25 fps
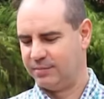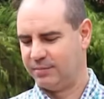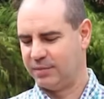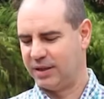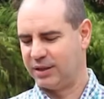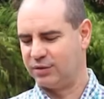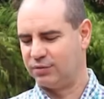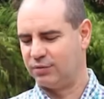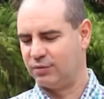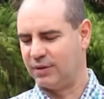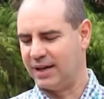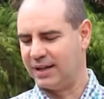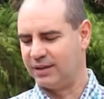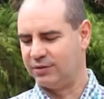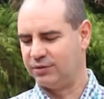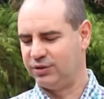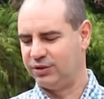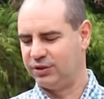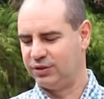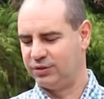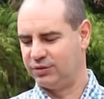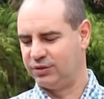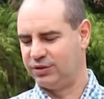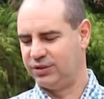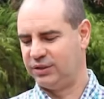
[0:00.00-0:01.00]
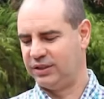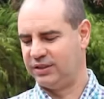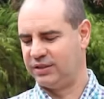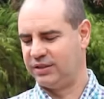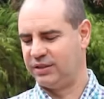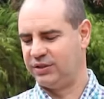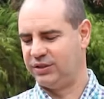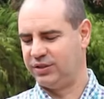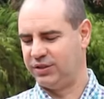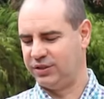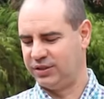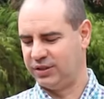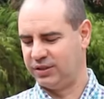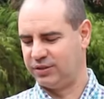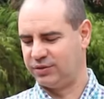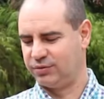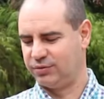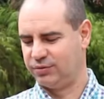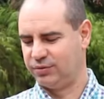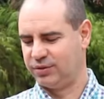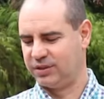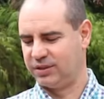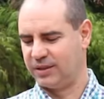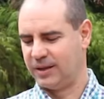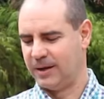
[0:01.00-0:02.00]
mas um ato de justiça de
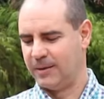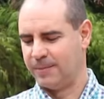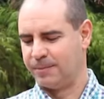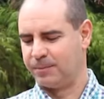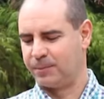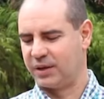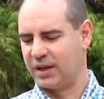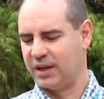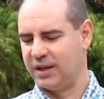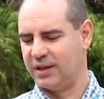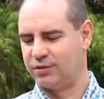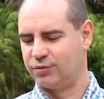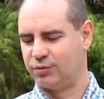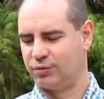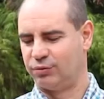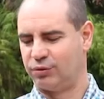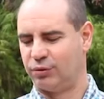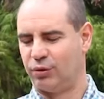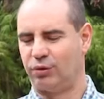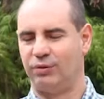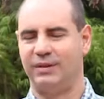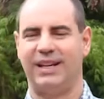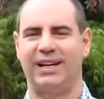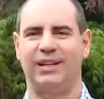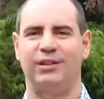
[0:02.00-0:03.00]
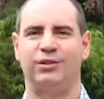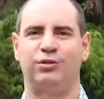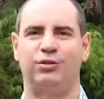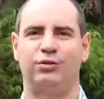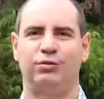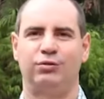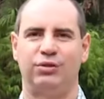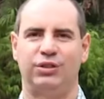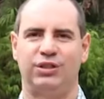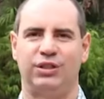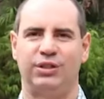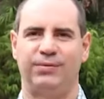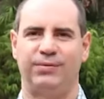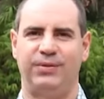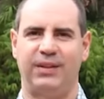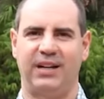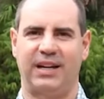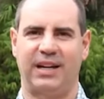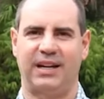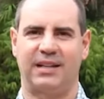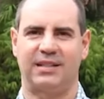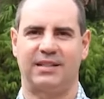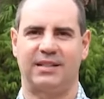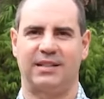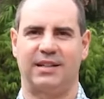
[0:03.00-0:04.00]
Jesus, resultou na
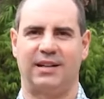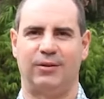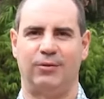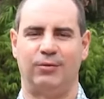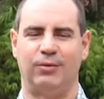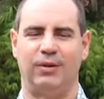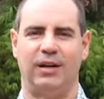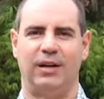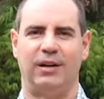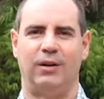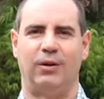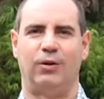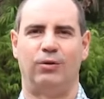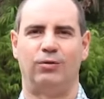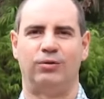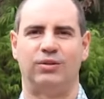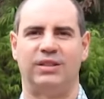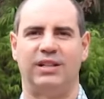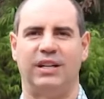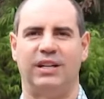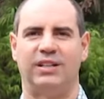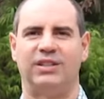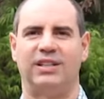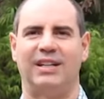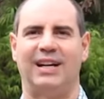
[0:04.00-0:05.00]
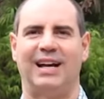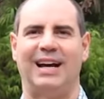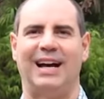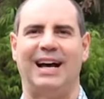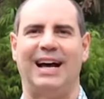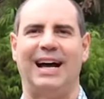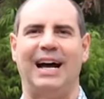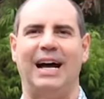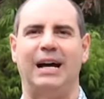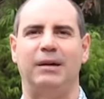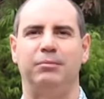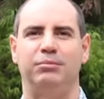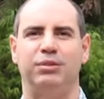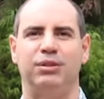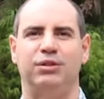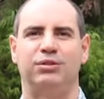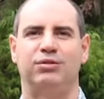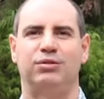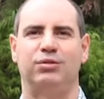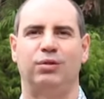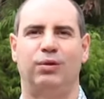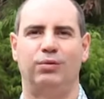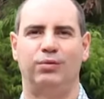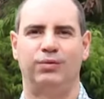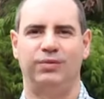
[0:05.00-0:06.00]
justificação, ou seja, na
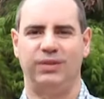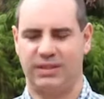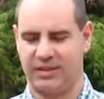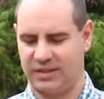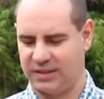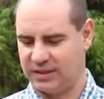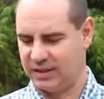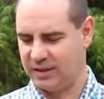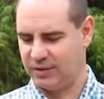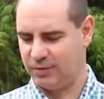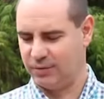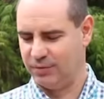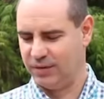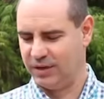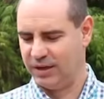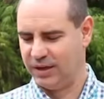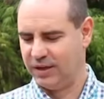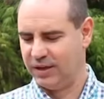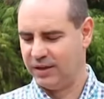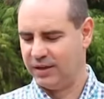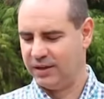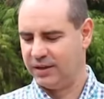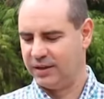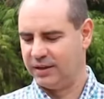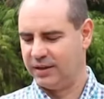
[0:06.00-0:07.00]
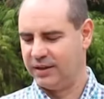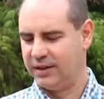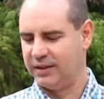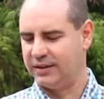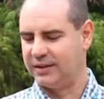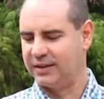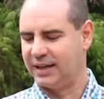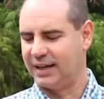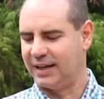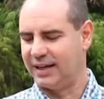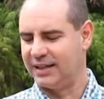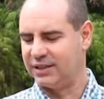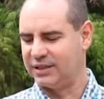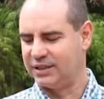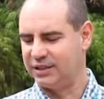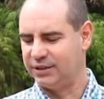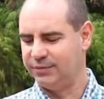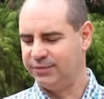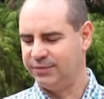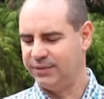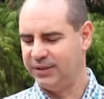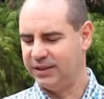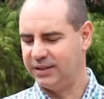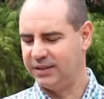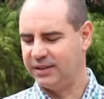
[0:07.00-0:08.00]
absolvição que traz
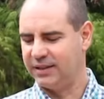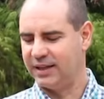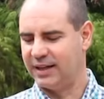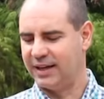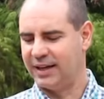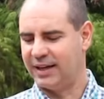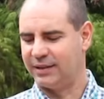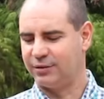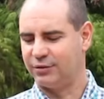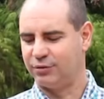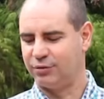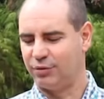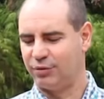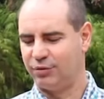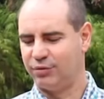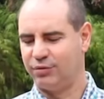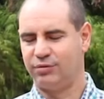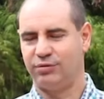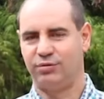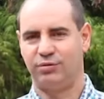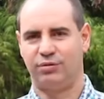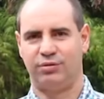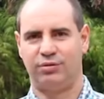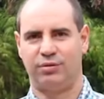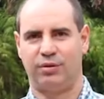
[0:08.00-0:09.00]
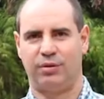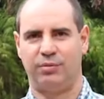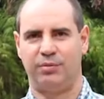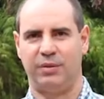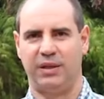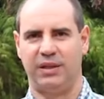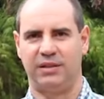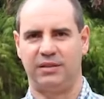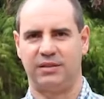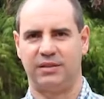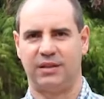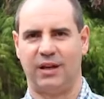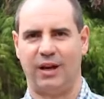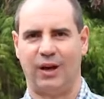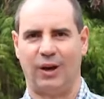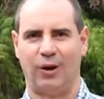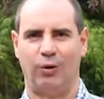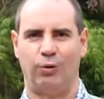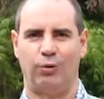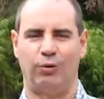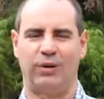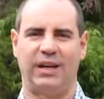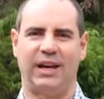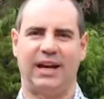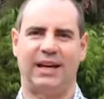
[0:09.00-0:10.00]
vida a todos os homens.
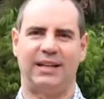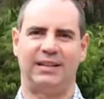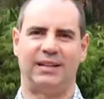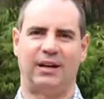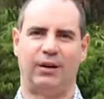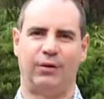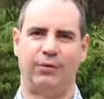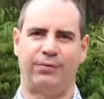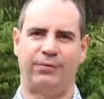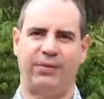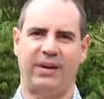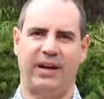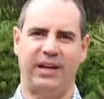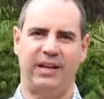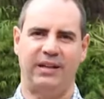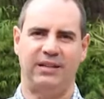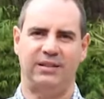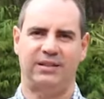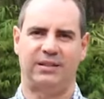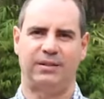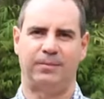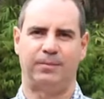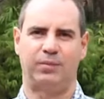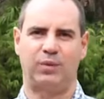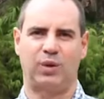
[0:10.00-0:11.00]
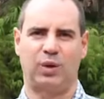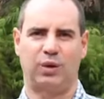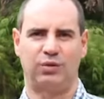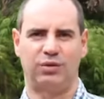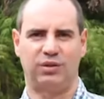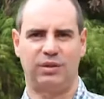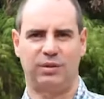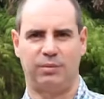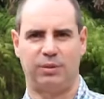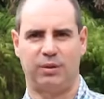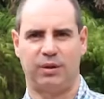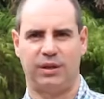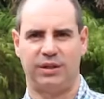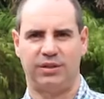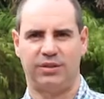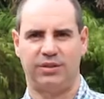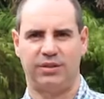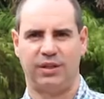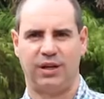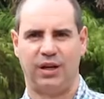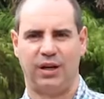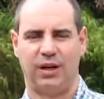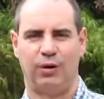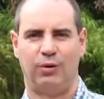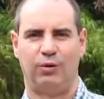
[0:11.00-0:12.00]
O que Adão fez trouxe
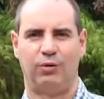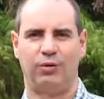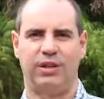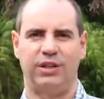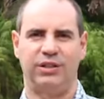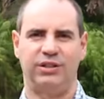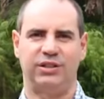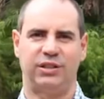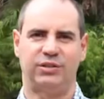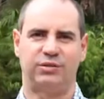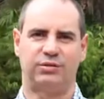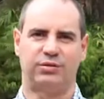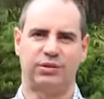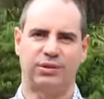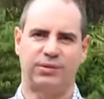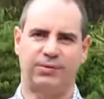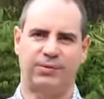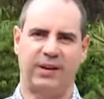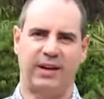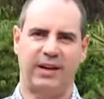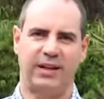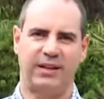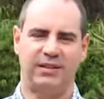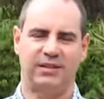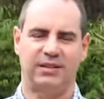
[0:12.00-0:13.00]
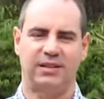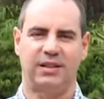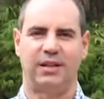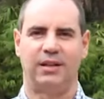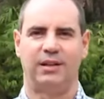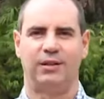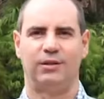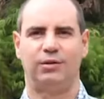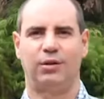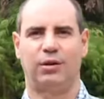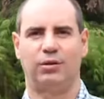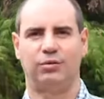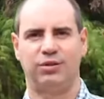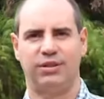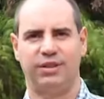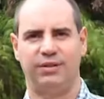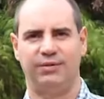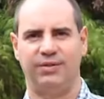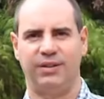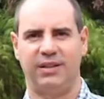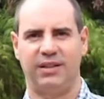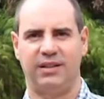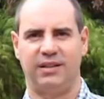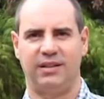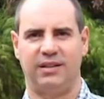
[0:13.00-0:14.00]
morte. O que Jesus fez trouxe
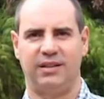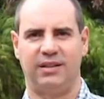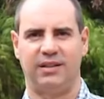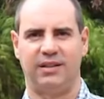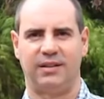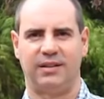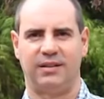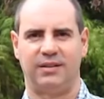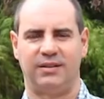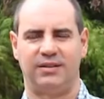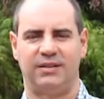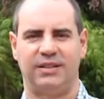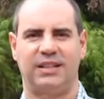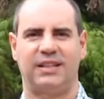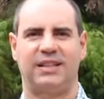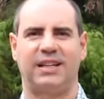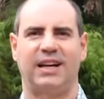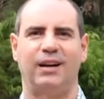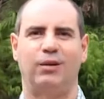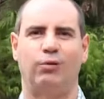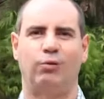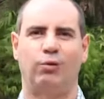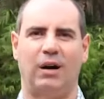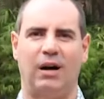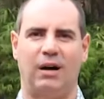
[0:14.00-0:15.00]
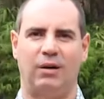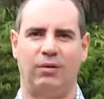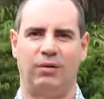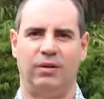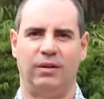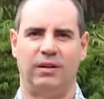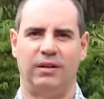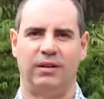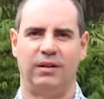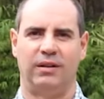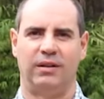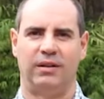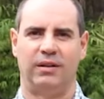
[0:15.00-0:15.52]
vida. Você está em qual?